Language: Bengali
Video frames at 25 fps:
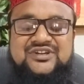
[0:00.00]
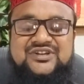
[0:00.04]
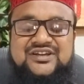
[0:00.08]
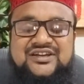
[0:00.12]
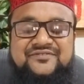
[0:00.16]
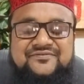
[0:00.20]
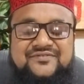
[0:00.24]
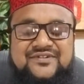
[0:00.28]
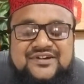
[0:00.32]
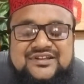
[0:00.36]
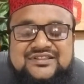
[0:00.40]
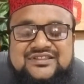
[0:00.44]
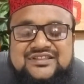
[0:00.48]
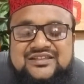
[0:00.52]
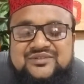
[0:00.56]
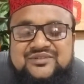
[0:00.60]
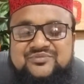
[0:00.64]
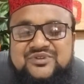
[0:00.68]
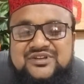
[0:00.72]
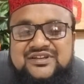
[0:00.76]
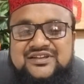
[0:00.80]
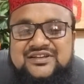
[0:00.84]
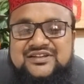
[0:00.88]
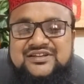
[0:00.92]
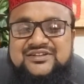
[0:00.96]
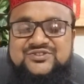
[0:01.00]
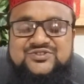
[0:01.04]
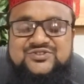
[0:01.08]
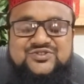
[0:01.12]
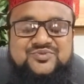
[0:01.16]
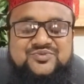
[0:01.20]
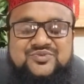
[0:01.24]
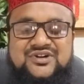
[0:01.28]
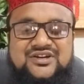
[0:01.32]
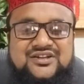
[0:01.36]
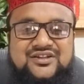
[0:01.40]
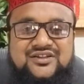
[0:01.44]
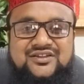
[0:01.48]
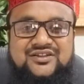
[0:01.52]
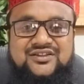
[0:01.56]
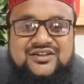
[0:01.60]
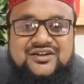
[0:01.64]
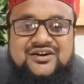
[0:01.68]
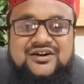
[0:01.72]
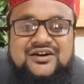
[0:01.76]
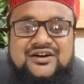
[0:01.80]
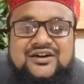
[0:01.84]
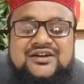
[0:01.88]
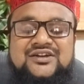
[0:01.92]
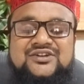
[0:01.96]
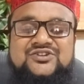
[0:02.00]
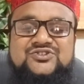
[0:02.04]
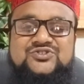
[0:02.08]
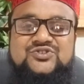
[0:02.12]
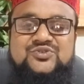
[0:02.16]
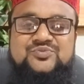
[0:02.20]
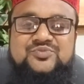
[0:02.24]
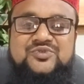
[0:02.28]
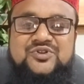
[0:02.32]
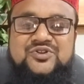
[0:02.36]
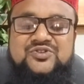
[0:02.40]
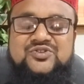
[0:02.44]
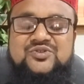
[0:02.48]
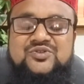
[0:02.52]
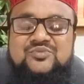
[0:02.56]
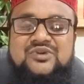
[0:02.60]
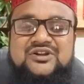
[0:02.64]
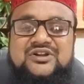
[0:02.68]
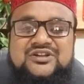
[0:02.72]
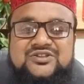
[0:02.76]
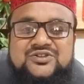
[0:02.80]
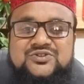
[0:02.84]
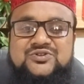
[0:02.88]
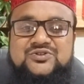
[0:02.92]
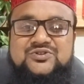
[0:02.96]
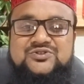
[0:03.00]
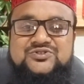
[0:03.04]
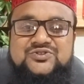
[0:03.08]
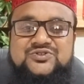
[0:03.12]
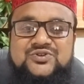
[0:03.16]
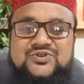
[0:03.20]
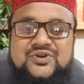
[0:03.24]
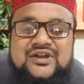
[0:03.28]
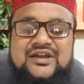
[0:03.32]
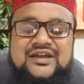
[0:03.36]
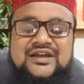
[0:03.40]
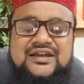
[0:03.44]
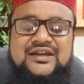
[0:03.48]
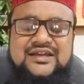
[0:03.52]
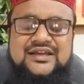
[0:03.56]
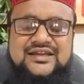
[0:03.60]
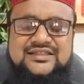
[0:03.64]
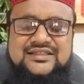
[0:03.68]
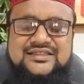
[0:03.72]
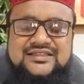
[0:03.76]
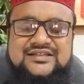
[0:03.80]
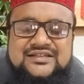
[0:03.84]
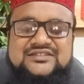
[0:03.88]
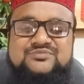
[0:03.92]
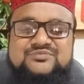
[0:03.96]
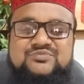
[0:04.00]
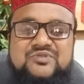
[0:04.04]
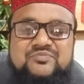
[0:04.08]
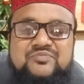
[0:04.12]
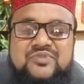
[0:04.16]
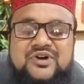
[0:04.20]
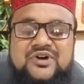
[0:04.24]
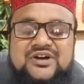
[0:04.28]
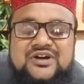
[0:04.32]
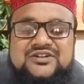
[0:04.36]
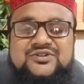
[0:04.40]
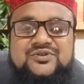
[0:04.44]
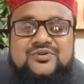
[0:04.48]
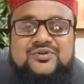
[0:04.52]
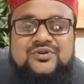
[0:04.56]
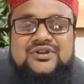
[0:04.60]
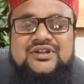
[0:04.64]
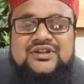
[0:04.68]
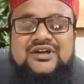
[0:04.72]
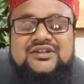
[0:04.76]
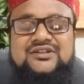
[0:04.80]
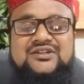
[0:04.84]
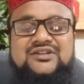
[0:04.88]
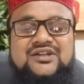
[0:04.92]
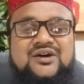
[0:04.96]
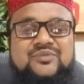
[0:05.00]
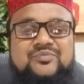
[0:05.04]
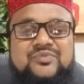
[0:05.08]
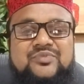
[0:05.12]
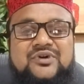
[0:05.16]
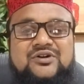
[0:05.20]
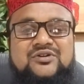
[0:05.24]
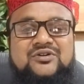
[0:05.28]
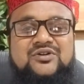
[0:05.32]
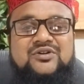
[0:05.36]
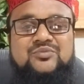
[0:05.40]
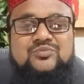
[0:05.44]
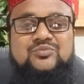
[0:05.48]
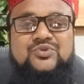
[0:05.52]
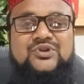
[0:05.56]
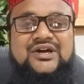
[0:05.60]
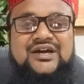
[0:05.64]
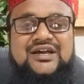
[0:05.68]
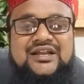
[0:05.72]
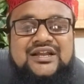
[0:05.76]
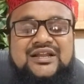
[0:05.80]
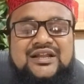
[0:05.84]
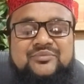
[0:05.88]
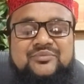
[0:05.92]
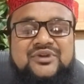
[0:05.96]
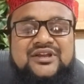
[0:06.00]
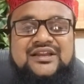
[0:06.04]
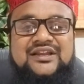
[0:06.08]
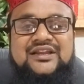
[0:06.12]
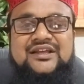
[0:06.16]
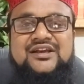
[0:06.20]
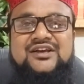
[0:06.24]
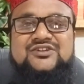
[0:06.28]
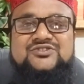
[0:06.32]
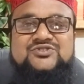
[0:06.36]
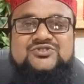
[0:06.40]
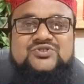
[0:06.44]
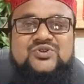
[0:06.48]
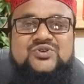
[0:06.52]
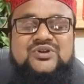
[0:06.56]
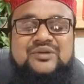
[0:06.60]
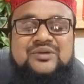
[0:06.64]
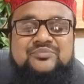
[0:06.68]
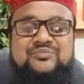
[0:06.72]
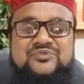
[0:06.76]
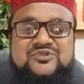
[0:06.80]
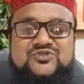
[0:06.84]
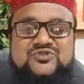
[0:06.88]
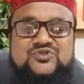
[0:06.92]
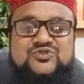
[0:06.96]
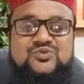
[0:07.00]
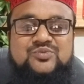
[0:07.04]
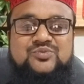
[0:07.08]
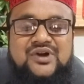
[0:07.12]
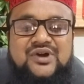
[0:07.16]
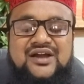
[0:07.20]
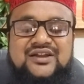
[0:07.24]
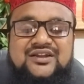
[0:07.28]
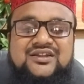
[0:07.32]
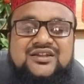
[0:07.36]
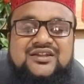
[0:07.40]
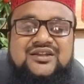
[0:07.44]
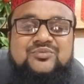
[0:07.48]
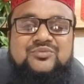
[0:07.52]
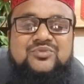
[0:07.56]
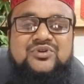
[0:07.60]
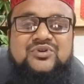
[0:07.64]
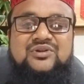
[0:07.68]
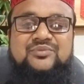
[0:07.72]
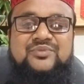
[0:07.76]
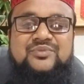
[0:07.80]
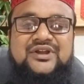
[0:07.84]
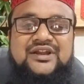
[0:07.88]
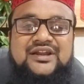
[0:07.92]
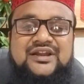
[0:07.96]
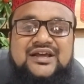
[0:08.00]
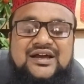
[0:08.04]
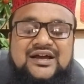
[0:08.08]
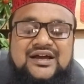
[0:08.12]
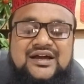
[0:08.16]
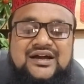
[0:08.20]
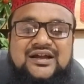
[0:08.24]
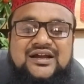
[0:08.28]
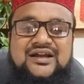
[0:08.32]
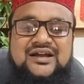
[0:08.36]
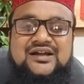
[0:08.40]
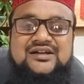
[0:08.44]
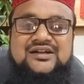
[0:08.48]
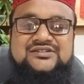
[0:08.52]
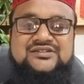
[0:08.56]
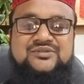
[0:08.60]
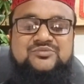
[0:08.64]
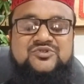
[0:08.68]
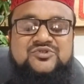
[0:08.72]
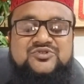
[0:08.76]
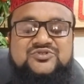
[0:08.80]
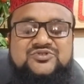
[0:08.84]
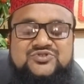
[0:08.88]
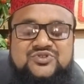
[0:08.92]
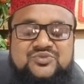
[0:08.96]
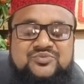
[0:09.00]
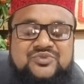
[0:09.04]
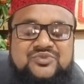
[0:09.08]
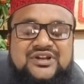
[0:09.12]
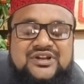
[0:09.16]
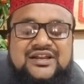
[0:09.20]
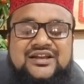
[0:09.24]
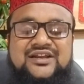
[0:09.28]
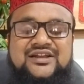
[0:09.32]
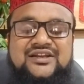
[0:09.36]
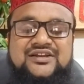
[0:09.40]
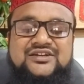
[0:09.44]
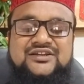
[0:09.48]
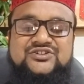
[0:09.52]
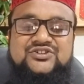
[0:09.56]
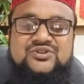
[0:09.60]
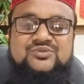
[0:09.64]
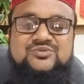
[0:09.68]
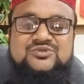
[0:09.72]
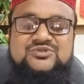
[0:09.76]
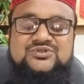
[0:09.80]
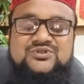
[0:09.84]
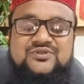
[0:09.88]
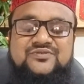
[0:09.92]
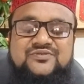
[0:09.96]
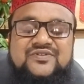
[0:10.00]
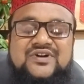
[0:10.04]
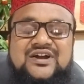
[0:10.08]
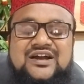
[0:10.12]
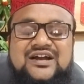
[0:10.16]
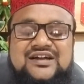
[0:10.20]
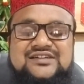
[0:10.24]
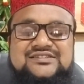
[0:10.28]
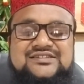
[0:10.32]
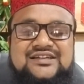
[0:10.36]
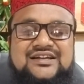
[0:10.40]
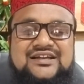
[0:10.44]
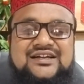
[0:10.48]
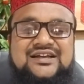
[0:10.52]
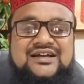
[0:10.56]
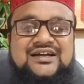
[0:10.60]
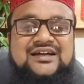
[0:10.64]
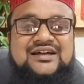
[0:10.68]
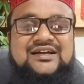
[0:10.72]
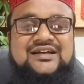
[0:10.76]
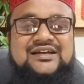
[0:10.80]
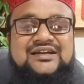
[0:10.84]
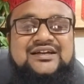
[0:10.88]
হে ফাতেমি সুবাহান আল্লাহ সুপ্রিয় সম্মানিত দর্শক এই তসবি পাঠ করলে আল্লাহ পাকরবুল আলমিন যখন আপনি সুবাহান আল্লাহ বলবেন আকাশ এবং জমিনের সমস্ত ফাঁকা জায়গা